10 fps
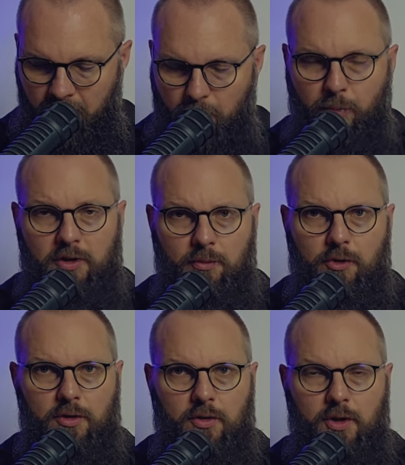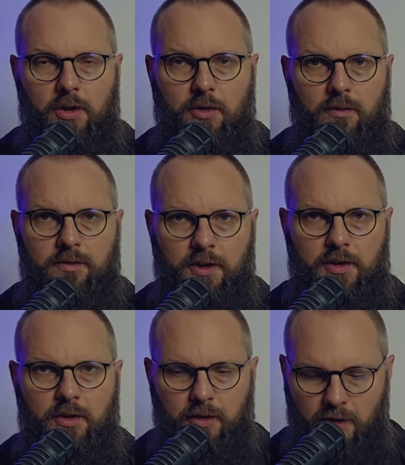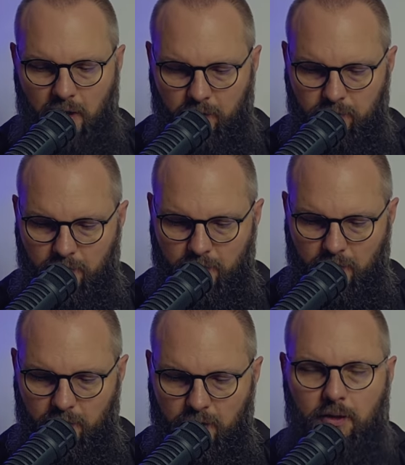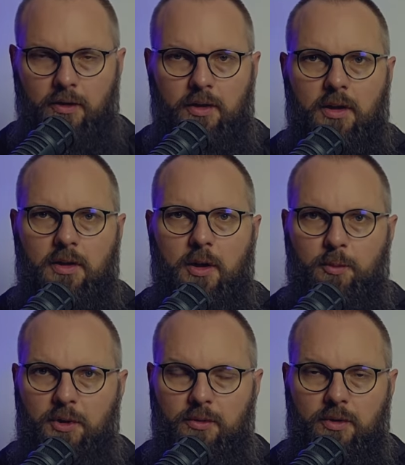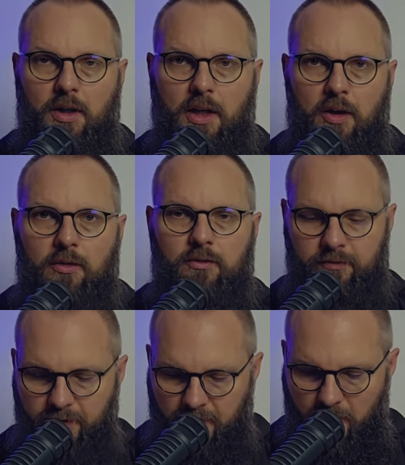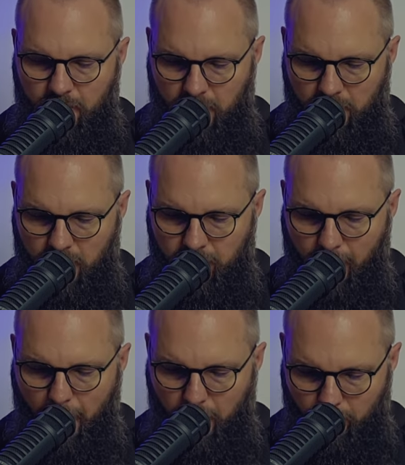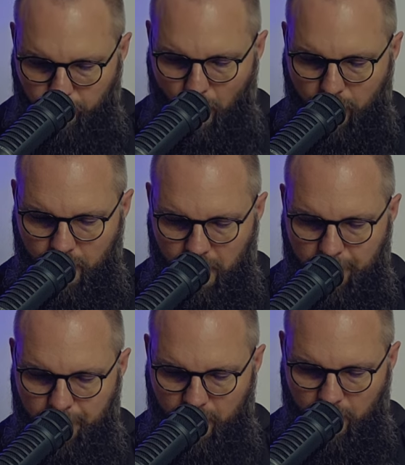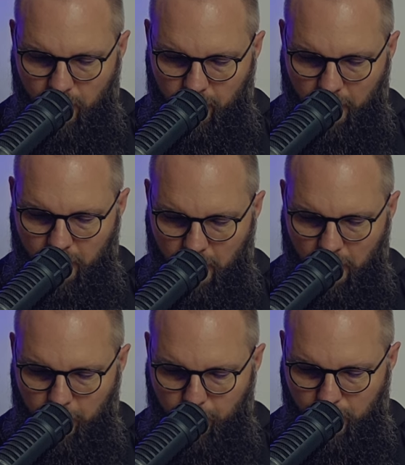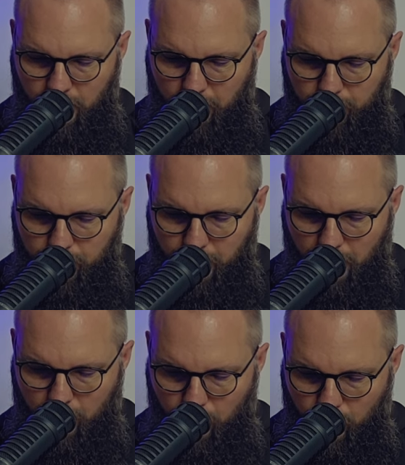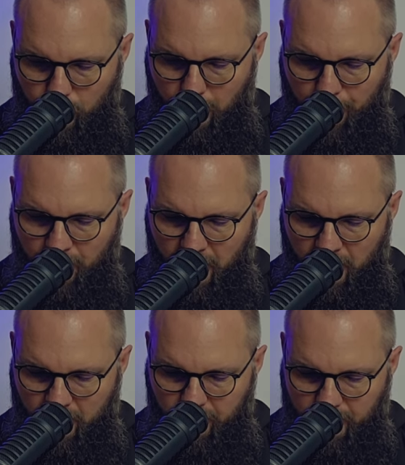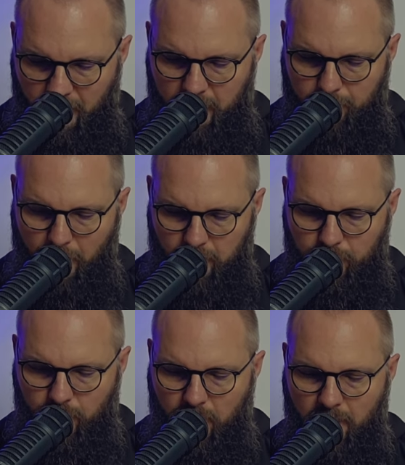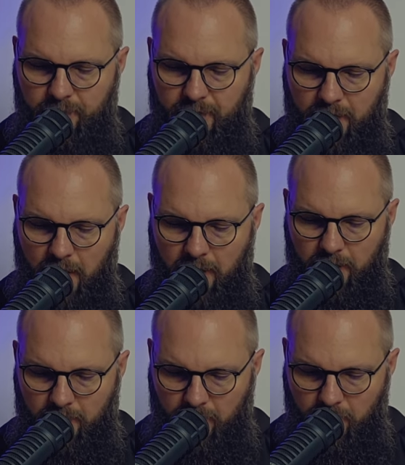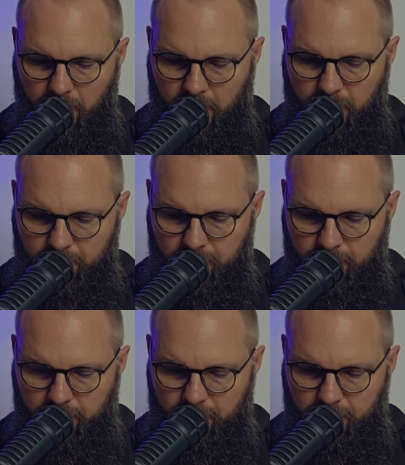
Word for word: I potem to, co dzieje się w historii, autor Księgi Kronik interpretuje jako wydarzenie Boże. Skoro właśnie tak postępuje król, wtedy Pan Bóg wydaje ich